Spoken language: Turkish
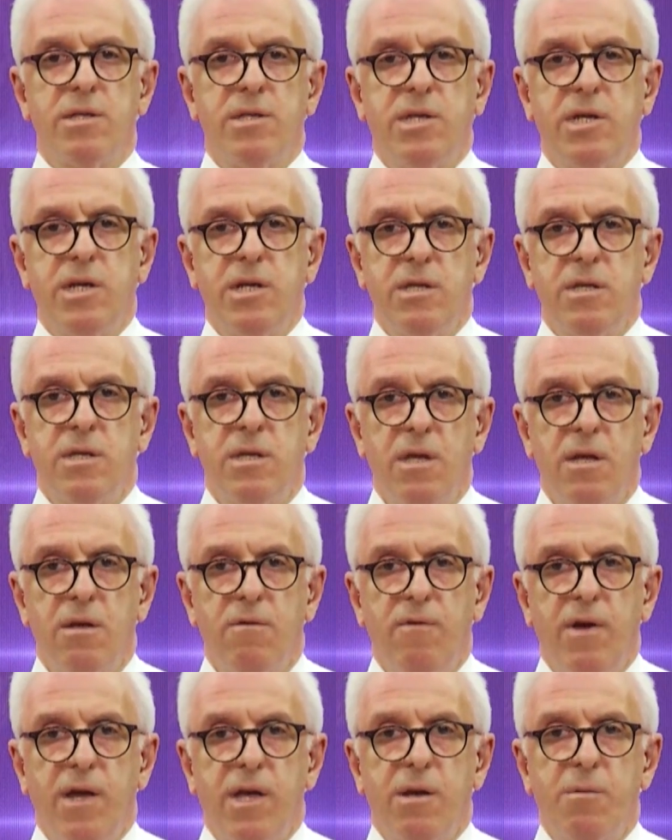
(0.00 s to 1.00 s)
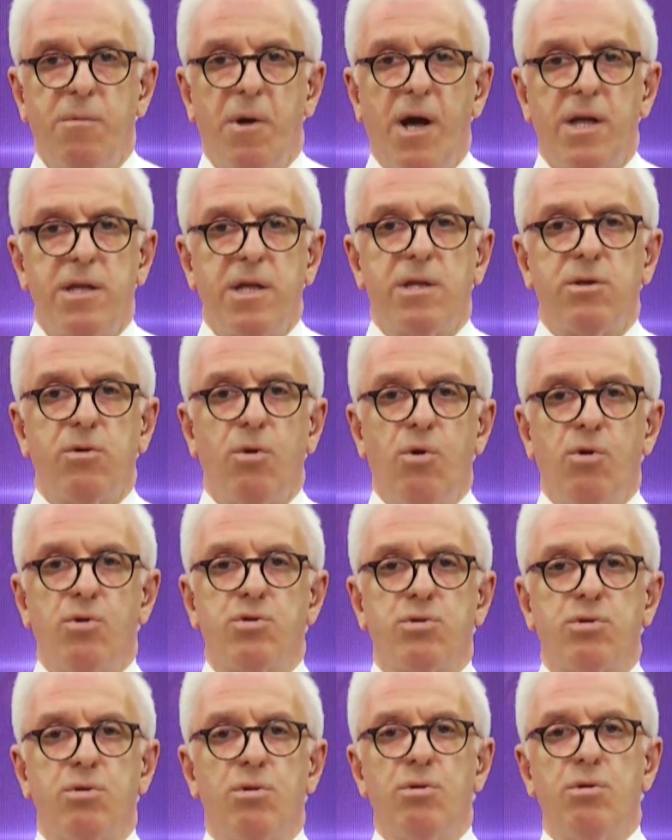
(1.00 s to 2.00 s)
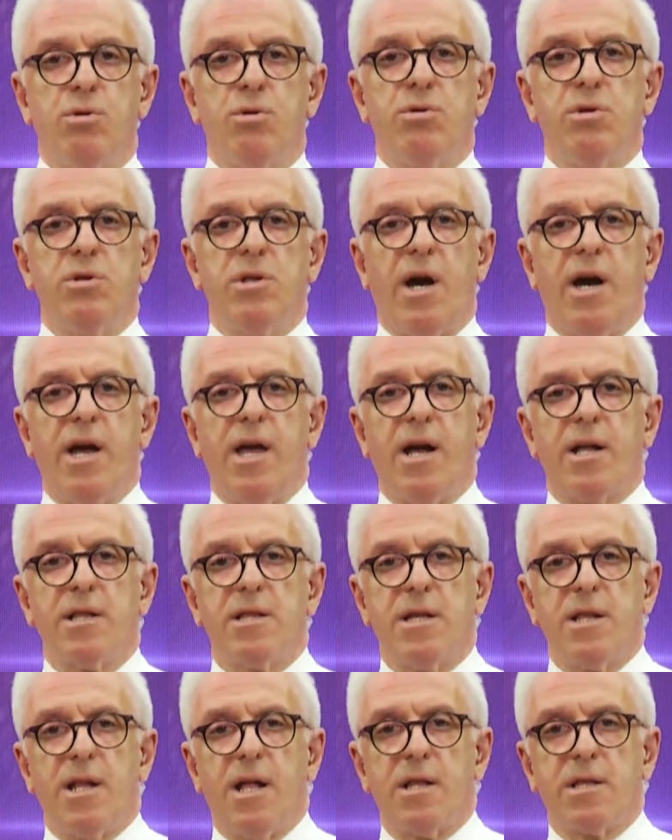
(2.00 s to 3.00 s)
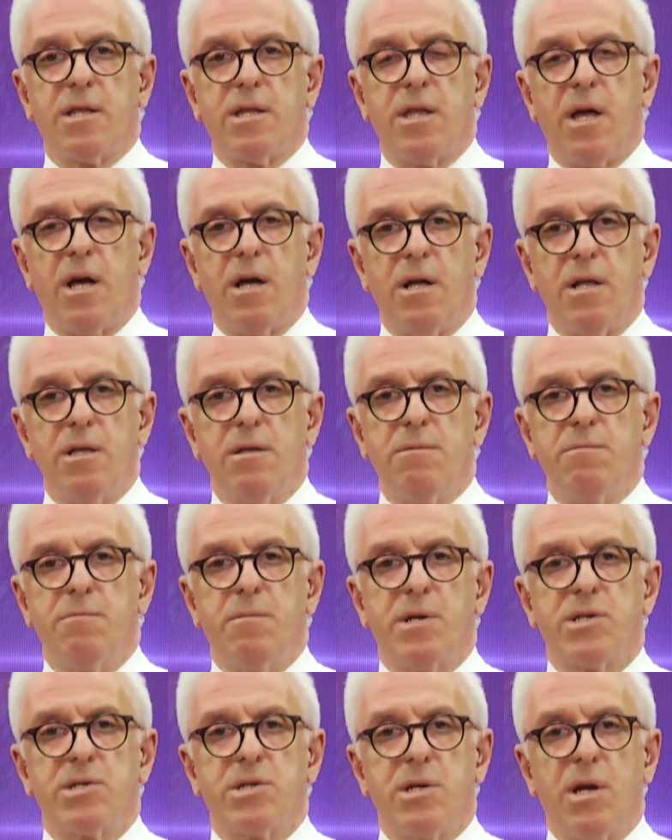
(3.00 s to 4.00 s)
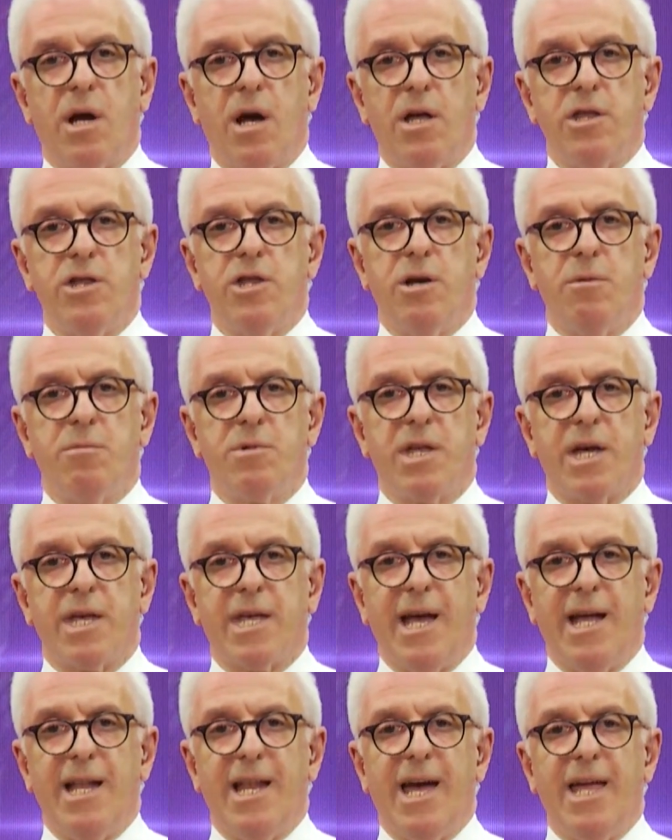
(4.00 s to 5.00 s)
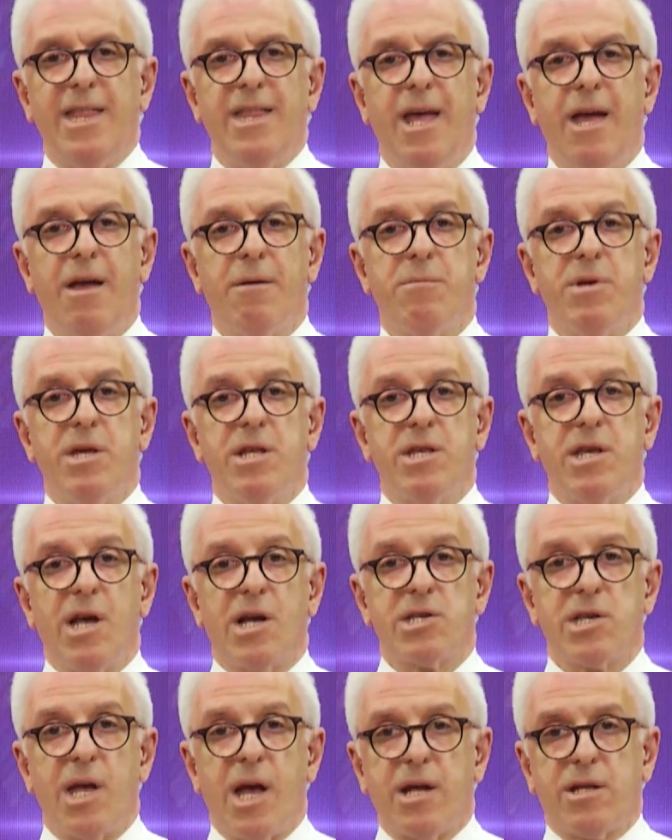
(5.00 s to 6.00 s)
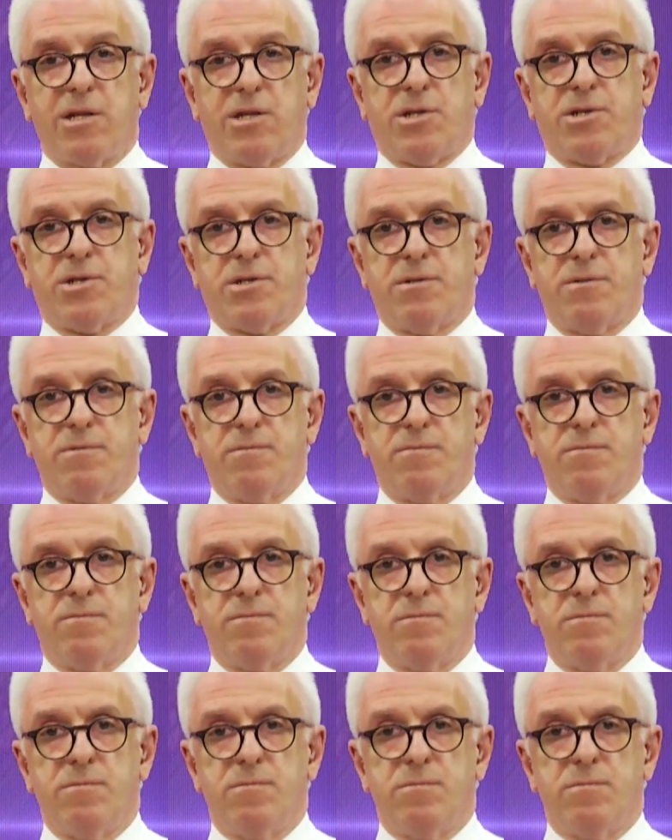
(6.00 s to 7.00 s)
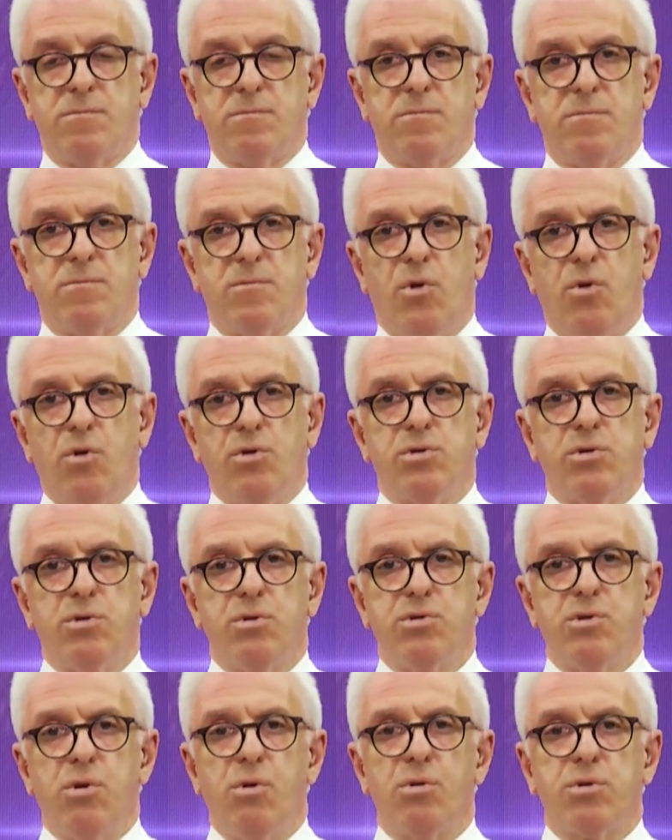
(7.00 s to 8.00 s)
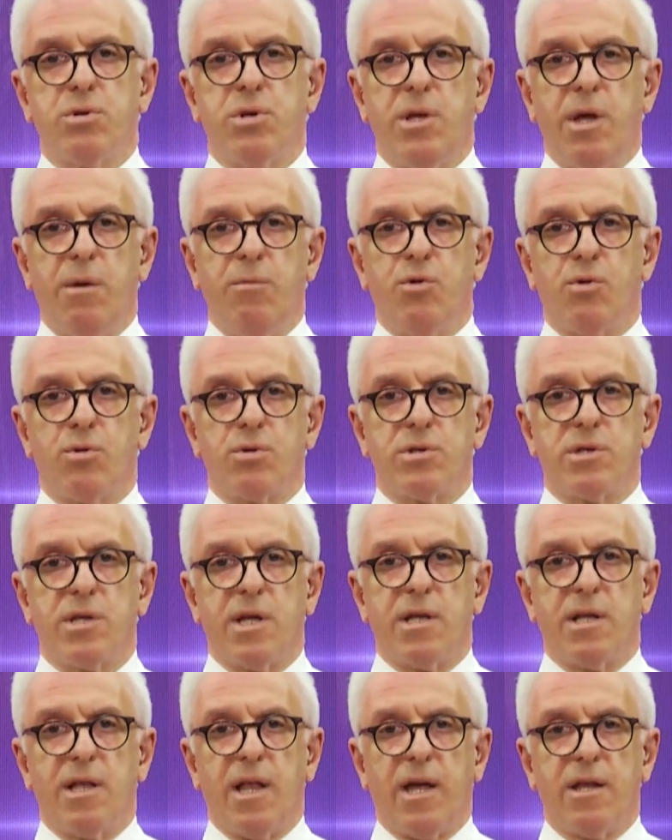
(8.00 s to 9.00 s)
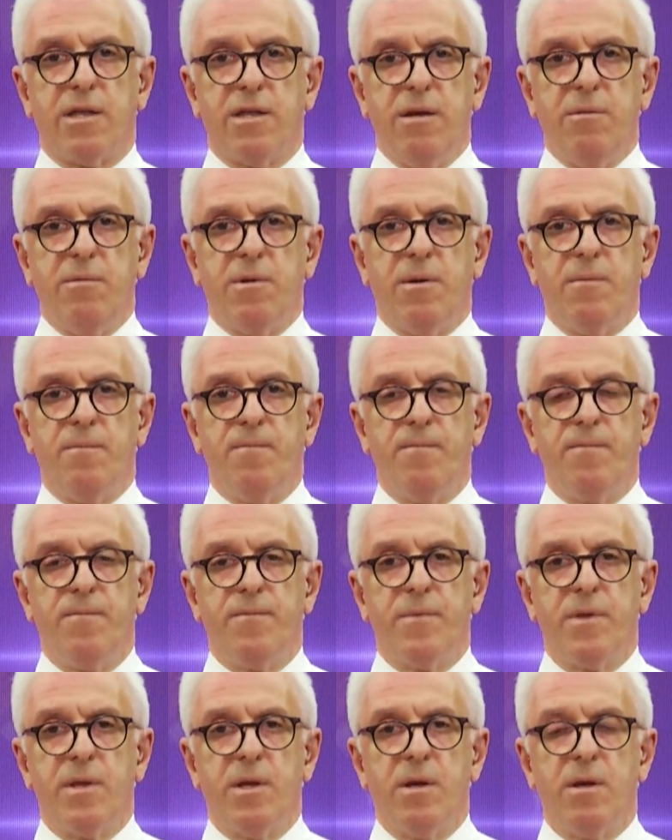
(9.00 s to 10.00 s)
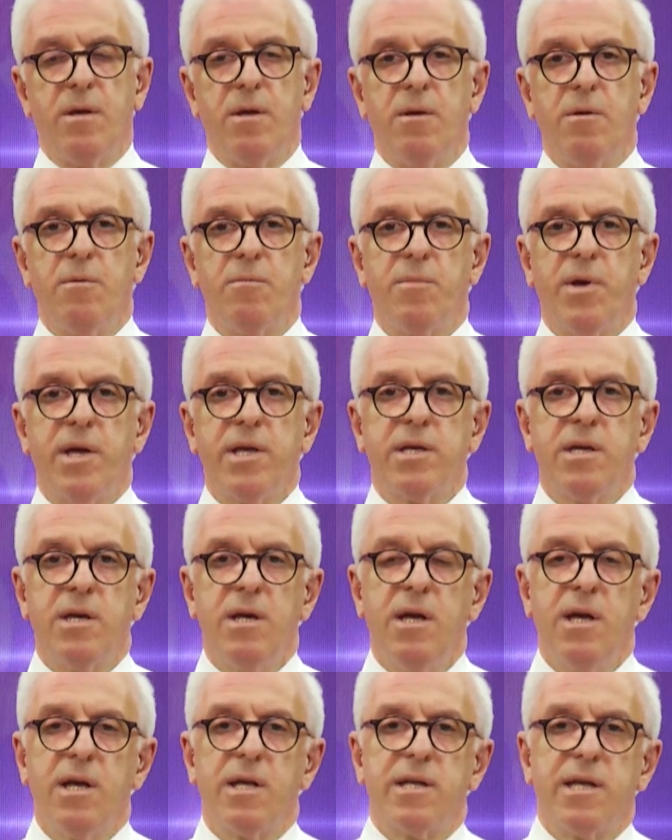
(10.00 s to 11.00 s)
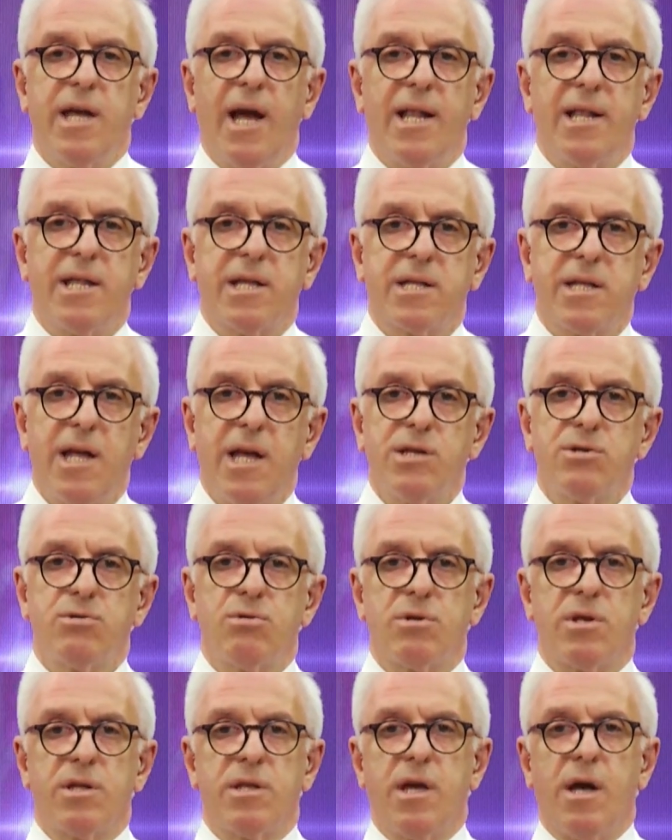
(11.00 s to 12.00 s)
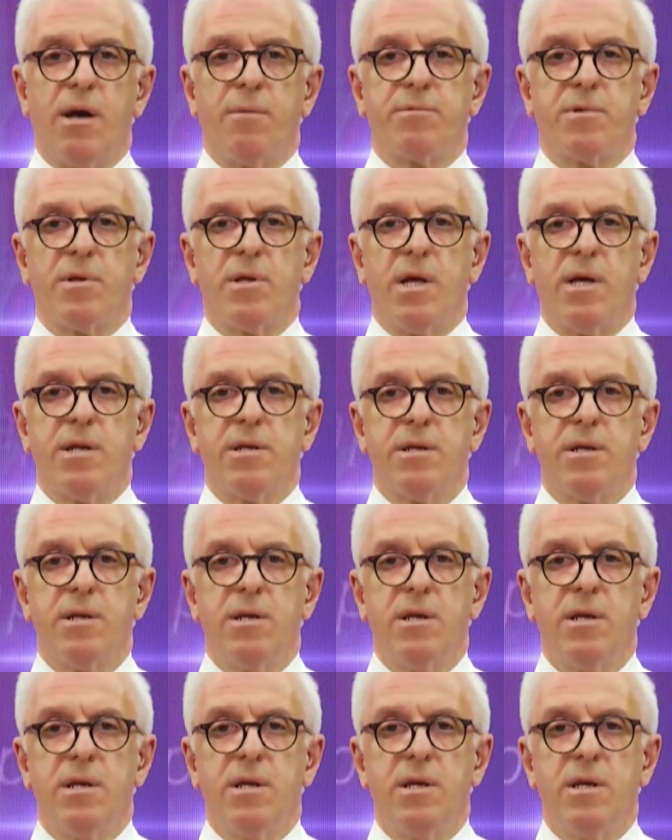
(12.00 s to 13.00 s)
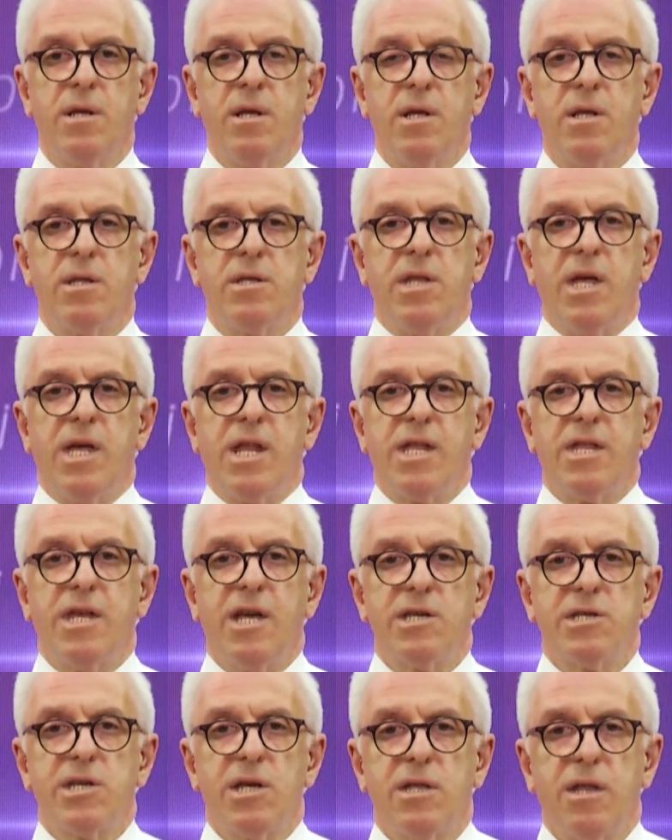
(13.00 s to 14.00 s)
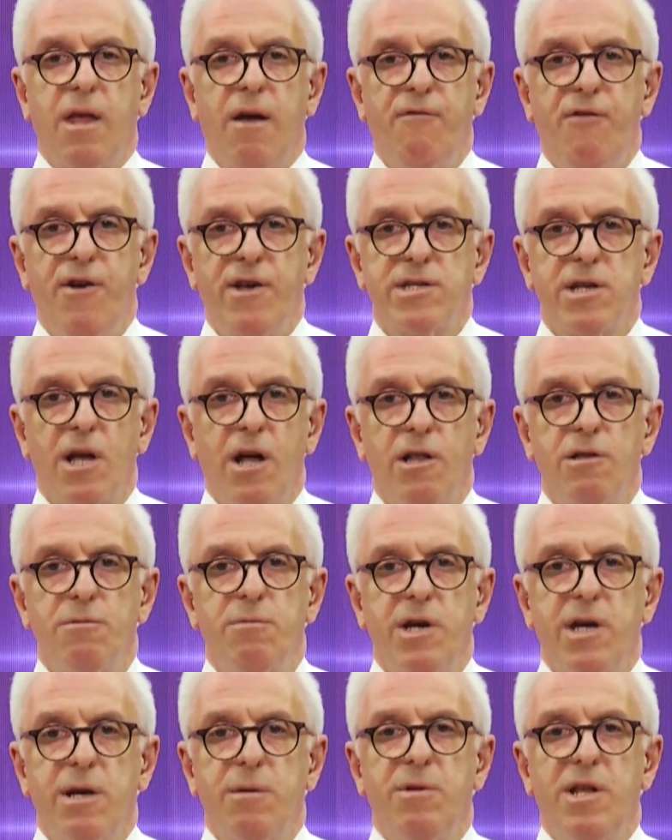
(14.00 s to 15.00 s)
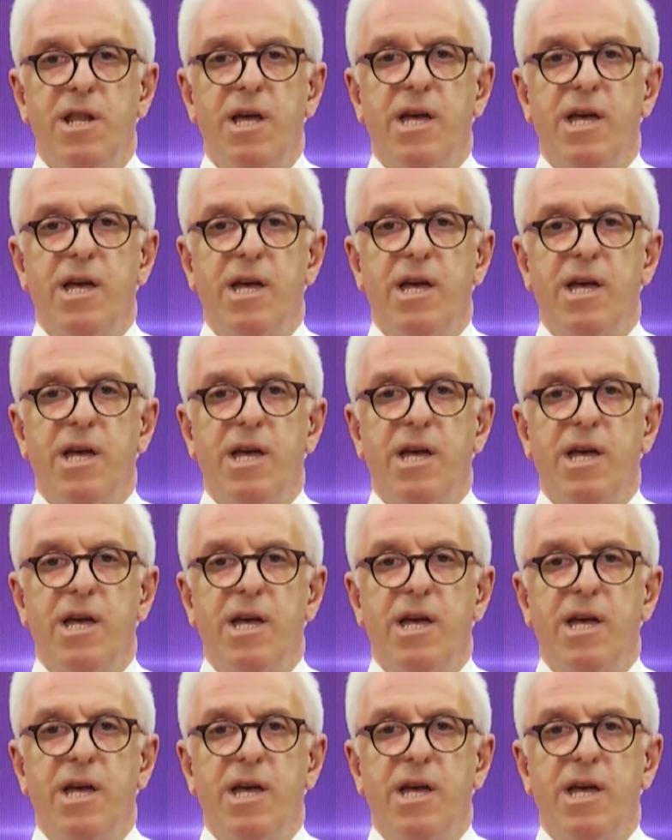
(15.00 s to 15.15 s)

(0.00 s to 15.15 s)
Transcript: din ve ibadet özgürlüğünün ayaklar altına alınması anlamına gelen bir yasaktır. Özgürce örtünemiyoruz dediler. Değil mi? Peki geldikten sonra ne yaptılar? Neredeyse nefes almayı bile